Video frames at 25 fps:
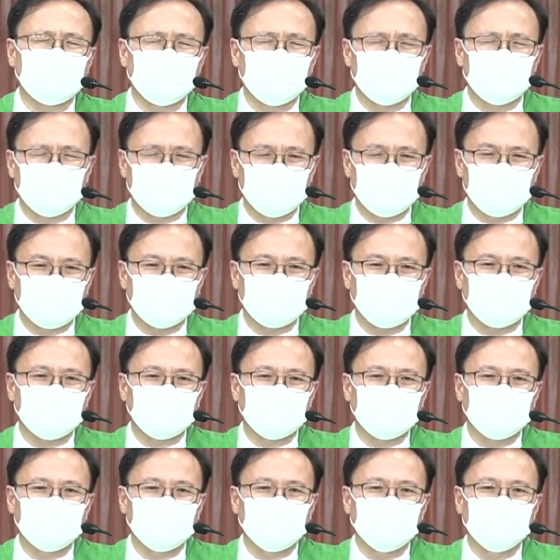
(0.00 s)

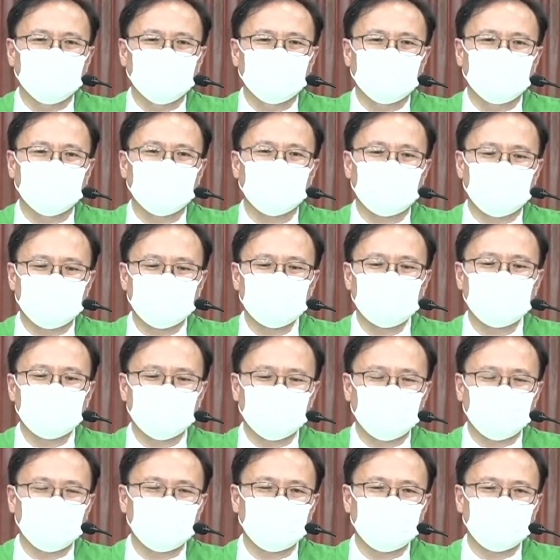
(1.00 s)
잃어버리고 내가 아무
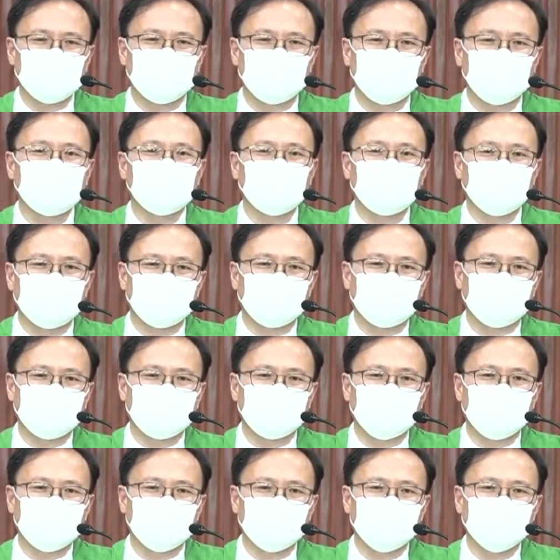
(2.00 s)
생각 없이 졸고
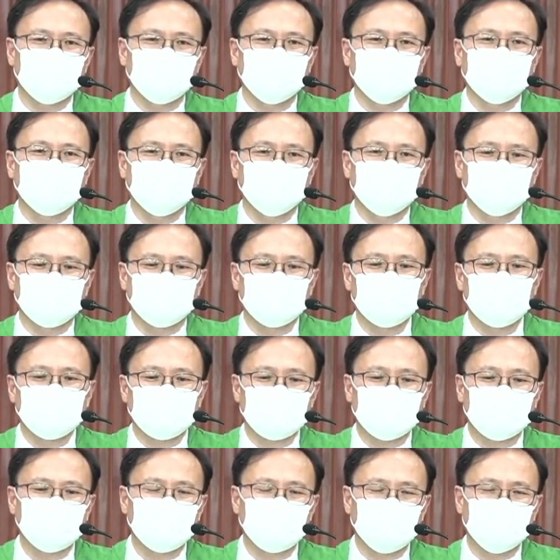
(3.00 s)
있다면 우리의
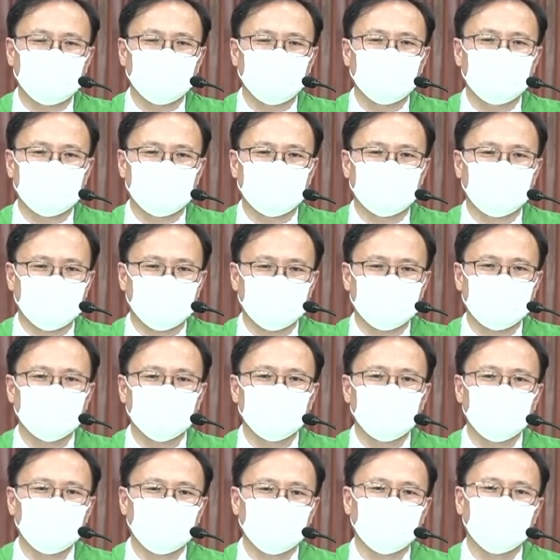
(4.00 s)
삶에 대해서 다시
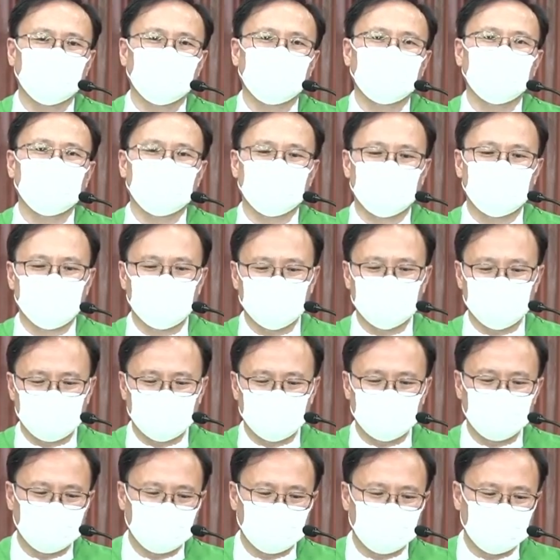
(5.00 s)
한번 생각해 볼 수 있는
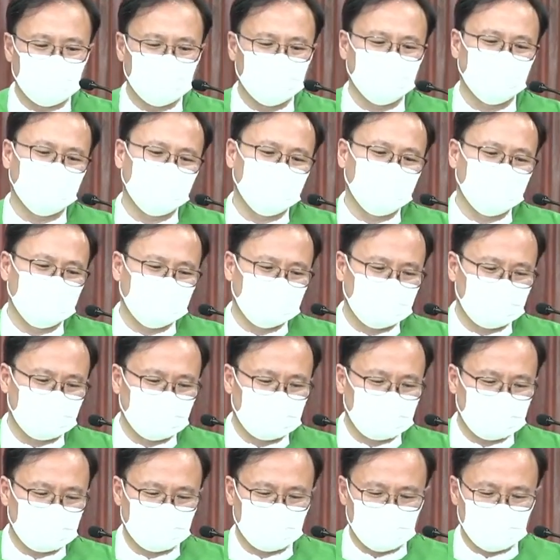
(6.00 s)
기회가
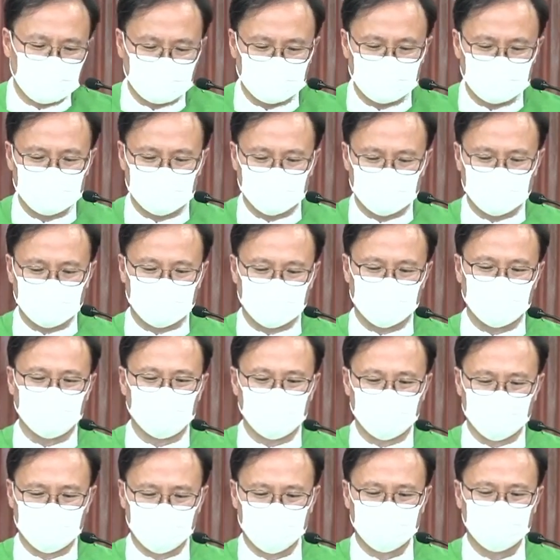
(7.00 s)
되었으면
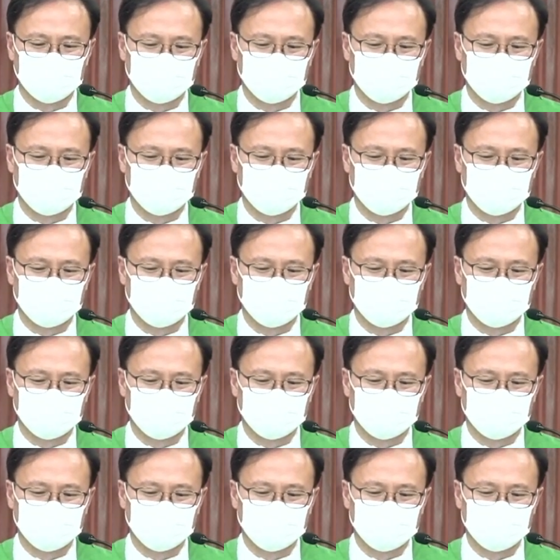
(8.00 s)
좋겠습니다.